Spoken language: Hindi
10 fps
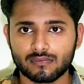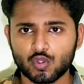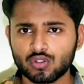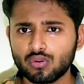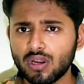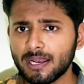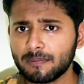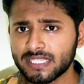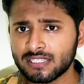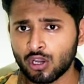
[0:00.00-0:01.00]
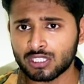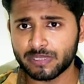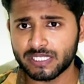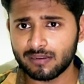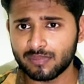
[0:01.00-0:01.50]
दोस्तों अगर आप किसी
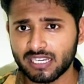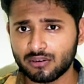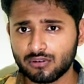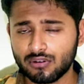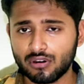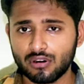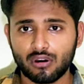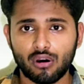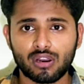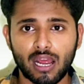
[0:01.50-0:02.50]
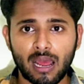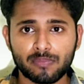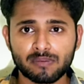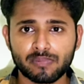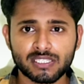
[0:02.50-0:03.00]
हॉस्पिटल में गए हों और
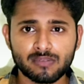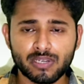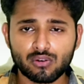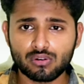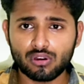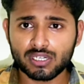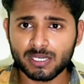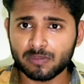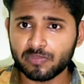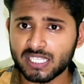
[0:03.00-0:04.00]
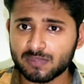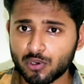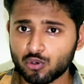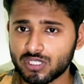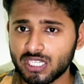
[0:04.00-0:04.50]
आपकी पर्ची बिल्कुल डॉक्टर के पास
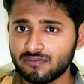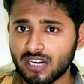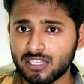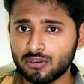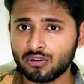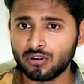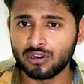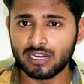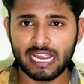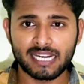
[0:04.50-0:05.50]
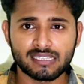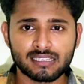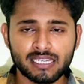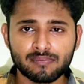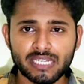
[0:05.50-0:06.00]
पहुंचने ही वाली हो एट द
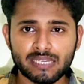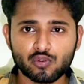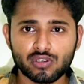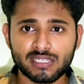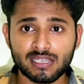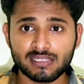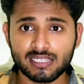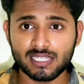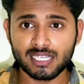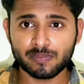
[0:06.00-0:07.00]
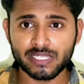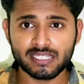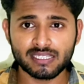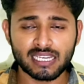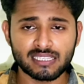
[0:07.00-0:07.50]
सेम टाइम कोई ऐसा सीरियस
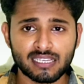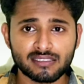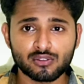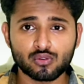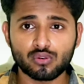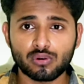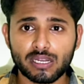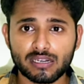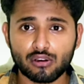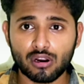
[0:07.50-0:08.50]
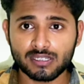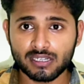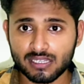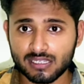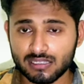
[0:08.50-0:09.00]
पेशेंट आ जाए जिसको
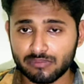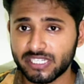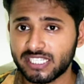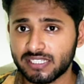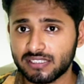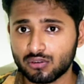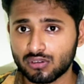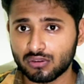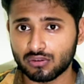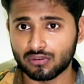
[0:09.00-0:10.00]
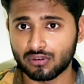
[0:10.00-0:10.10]
डॉक्टर की इमीडिएट ज़रूरत हो